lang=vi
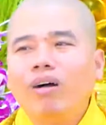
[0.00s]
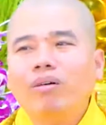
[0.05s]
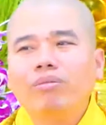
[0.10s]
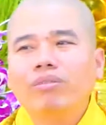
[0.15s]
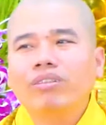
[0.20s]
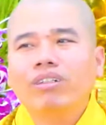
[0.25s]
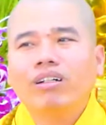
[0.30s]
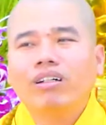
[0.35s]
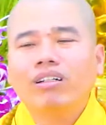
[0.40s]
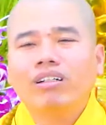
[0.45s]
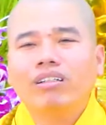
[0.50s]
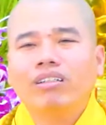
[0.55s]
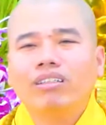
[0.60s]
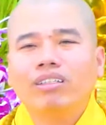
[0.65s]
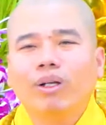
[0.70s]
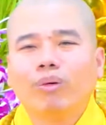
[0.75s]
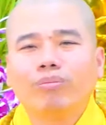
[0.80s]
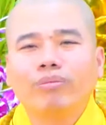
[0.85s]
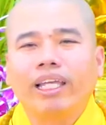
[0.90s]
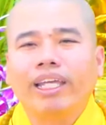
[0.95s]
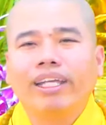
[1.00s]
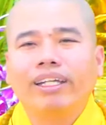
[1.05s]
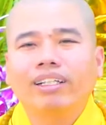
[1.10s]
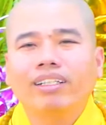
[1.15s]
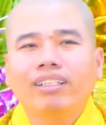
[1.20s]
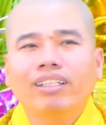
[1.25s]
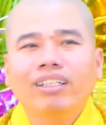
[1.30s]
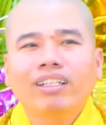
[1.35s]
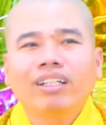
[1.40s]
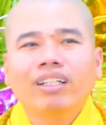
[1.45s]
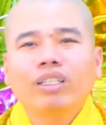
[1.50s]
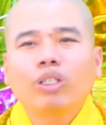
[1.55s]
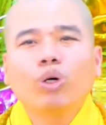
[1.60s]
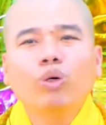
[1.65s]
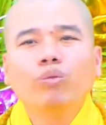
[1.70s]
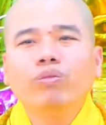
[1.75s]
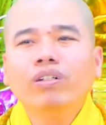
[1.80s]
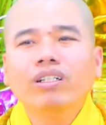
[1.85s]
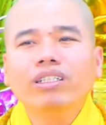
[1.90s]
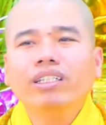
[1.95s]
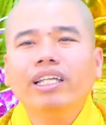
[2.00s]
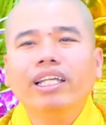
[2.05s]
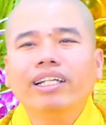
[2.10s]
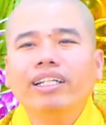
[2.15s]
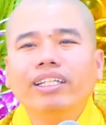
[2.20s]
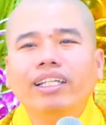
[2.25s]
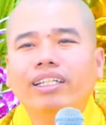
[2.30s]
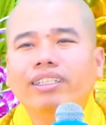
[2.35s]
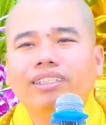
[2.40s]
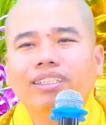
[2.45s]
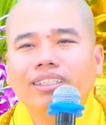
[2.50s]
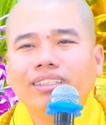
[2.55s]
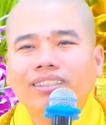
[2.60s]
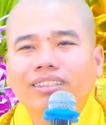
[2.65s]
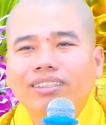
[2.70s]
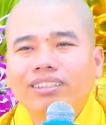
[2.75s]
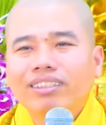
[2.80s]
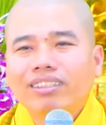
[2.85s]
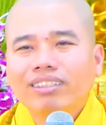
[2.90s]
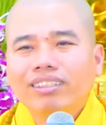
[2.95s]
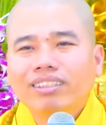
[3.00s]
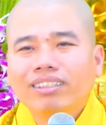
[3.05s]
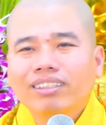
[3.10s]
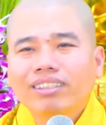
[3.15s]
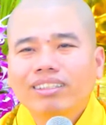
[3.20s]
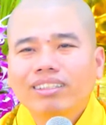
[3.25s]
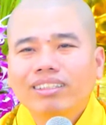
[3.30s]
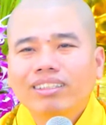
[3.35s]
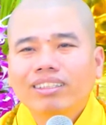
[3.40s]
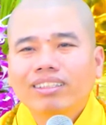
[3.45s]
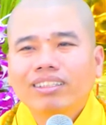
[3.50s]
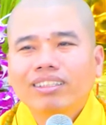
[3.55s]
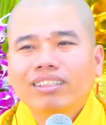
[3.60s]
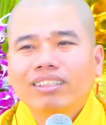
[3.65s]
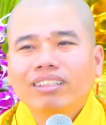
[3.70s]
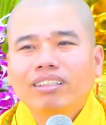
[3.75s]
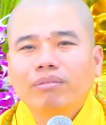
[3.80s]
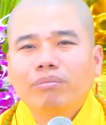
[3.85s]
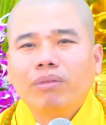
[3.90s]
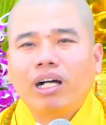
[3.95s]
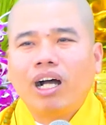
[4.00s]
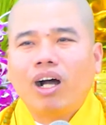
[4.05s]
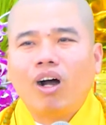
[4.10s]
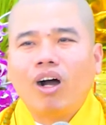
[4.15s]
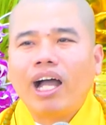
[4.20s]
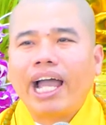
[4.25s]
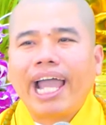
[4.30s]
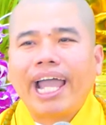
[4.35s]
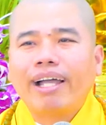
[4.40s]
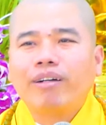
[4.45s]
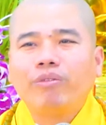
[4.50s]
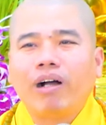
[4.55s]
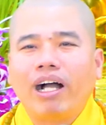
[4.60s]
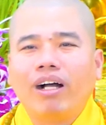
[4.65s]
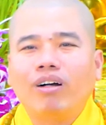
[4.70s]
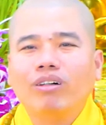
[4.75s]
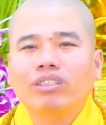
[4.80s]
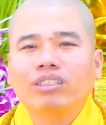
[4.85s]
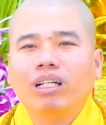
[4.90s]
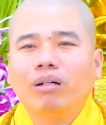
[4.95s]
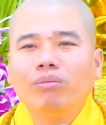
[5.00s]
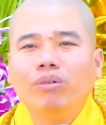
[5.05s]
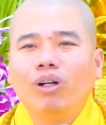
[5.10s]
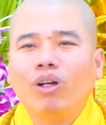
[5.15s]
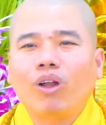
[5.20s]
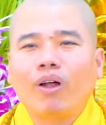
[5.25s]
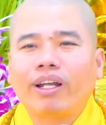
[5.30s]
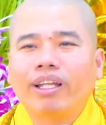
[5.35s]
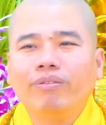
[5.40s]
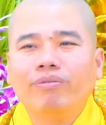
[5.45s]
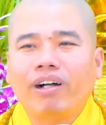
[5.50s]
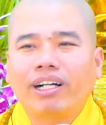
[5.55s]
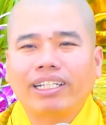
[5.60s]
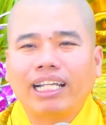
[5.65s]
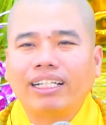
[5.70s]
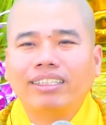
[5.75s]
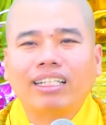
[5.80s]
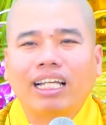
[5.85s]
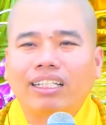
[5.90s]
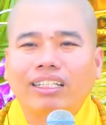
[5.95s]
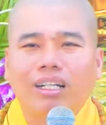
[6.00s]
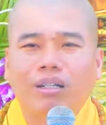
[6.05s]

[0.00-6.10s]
họ không có dùng tiền tu phước duyên cái gì chứ, mà họ an phận, họ sống, họ lo niệm Phật giảng